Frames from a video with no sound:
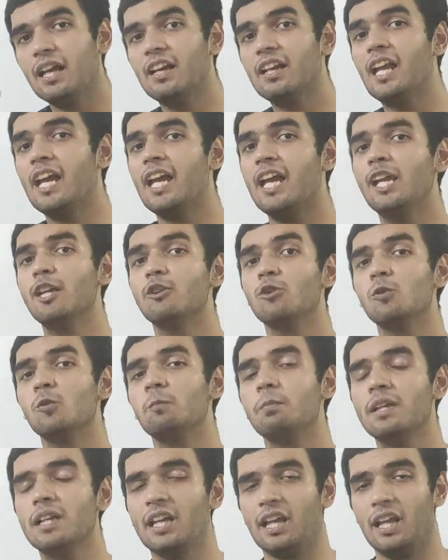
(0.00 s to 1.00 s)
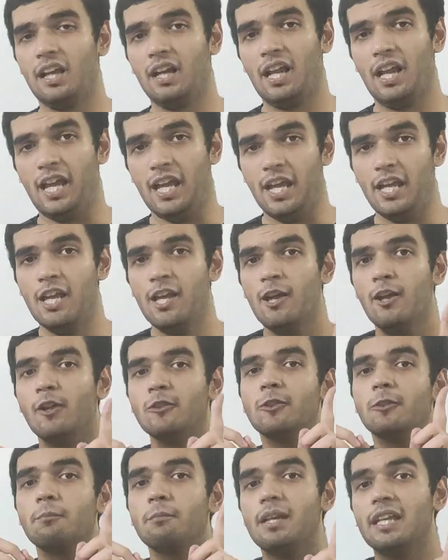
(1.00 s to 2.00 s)
करना है टू भी करना है
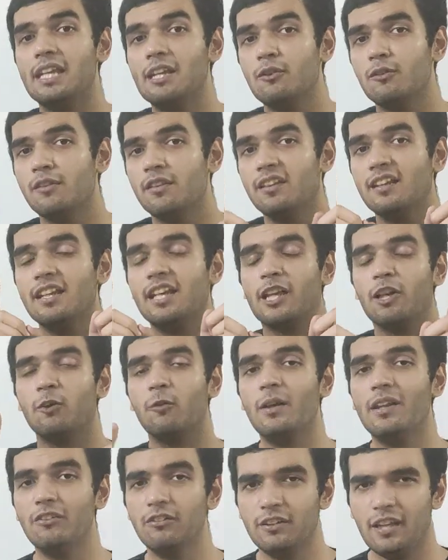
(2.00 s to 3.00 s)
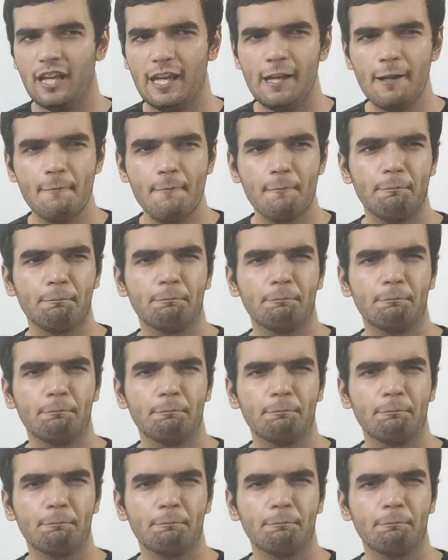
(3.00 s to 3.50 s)
तो मेरी उनसे रिक्वेस्ट है